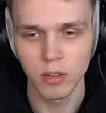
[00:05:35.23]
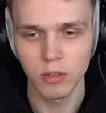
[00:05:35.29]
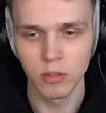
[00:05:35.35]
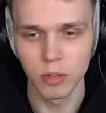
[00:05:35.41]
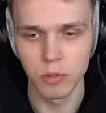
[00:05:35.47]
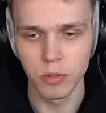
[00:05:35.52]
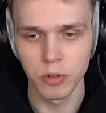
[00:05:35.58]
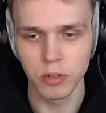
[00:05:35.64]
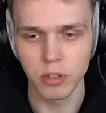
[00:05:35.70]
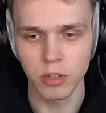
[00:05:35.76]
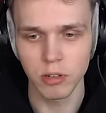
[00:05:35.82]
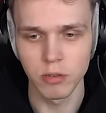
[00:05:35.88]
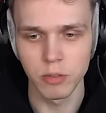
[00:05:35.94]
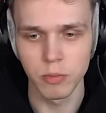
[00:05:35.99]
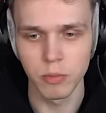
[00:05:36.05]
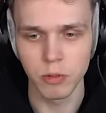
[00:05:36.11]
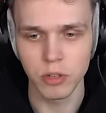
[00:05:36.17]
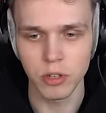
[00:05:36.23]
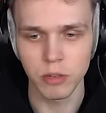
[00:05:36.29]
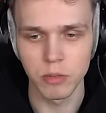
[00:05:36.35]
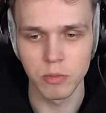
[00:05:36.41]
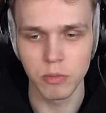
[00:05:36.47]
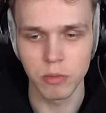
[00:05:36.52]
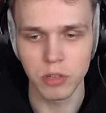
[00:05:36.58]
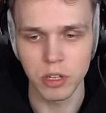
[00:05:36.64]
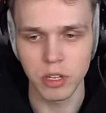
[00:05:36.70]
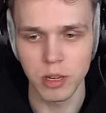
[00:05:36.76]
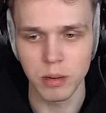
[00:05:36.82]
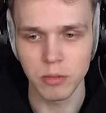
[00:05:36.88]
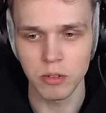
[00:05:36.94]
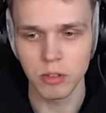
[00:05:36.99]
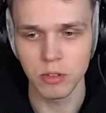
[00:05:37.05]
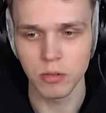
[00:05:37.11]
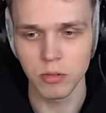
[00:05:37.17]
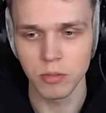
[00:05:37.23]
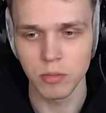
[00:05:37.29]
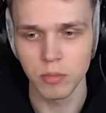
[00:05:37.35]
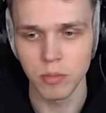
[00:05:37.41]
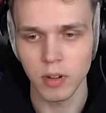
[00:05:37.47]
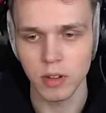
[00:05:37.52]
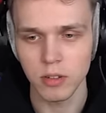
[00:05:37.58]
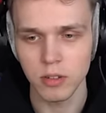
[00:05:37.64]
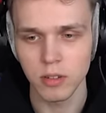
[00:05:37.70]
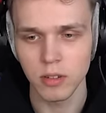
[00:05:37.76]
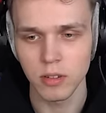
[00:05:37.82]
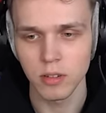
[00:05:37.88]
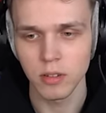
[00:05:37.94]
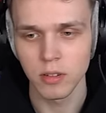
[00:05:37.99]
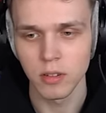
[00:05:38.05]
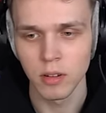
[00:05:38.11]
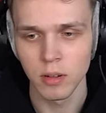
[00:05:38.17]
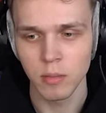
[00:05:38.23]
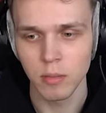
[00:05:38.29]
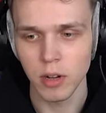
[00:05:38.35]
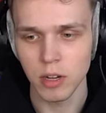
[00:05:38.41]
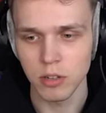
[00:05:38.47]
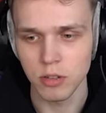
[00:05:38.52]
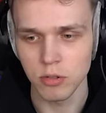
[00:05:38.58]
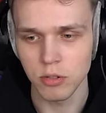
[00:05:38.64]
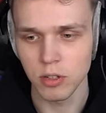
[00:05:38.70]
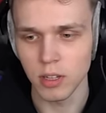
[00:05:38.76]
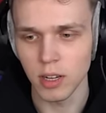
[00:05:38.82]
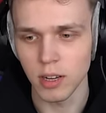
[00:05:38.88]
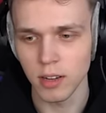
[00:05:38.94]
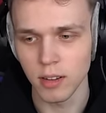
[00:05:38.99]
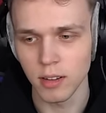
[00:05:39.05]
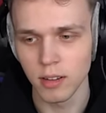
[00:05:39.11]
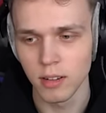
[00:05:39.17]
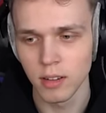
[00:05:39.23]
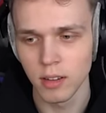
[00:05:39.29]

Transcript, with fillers: Uzbrój się, uzbrój się, uzbrój się, dam ci. Ja tu. nie mam zbroi. Masz, Czemu już ci daję.